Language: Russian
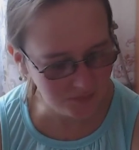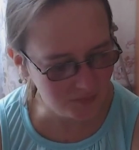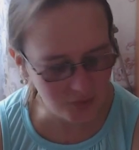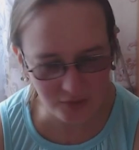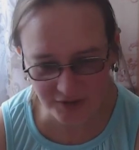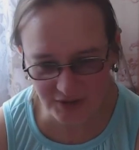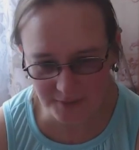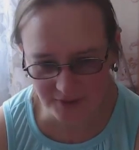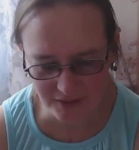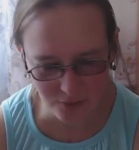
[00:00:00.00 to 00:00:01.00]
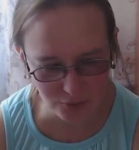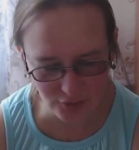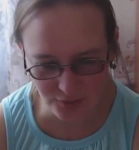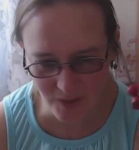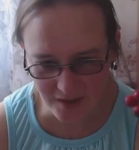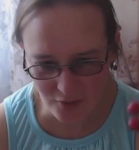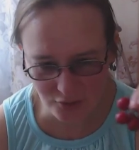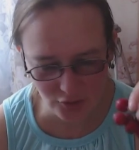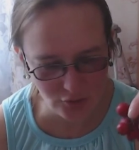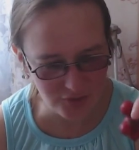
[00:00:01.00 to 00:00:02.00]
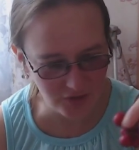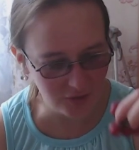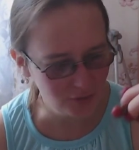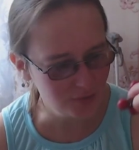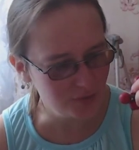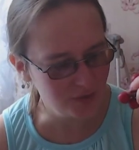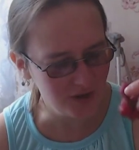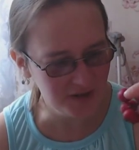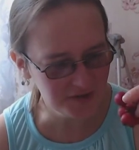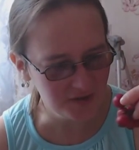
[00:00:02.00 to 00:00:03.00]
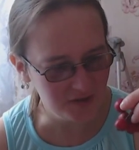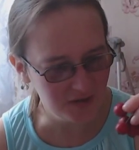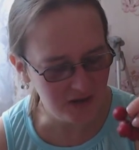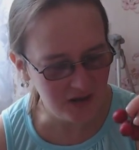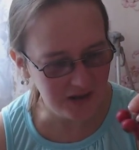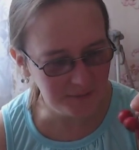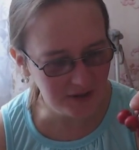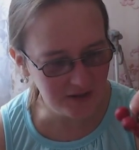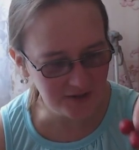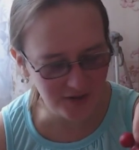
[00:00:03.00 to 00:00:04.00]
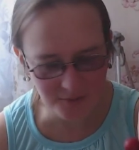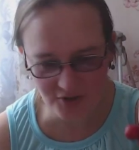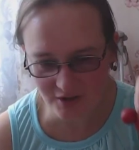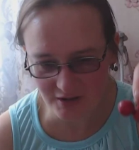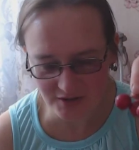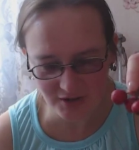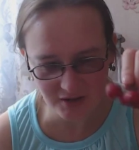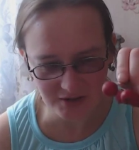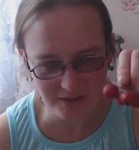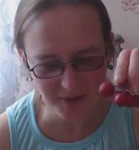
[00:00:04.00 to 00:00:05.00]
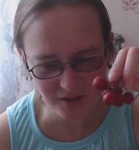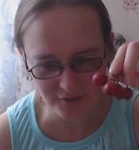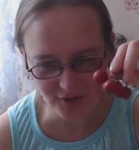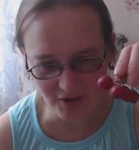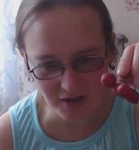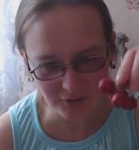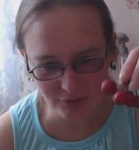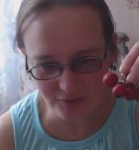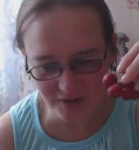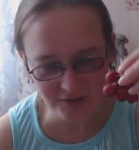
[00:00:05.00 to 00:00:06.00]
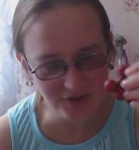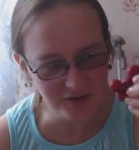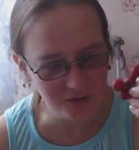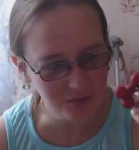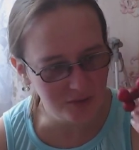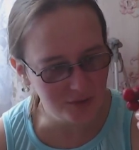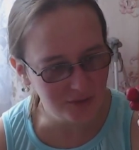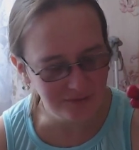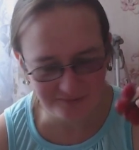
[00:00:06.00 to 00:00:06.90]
Ну или типа того. Тетя Валя, он черный, а тут вот красный. И мне кажется, обычно красный как-то мельче, а тут красный такой вот.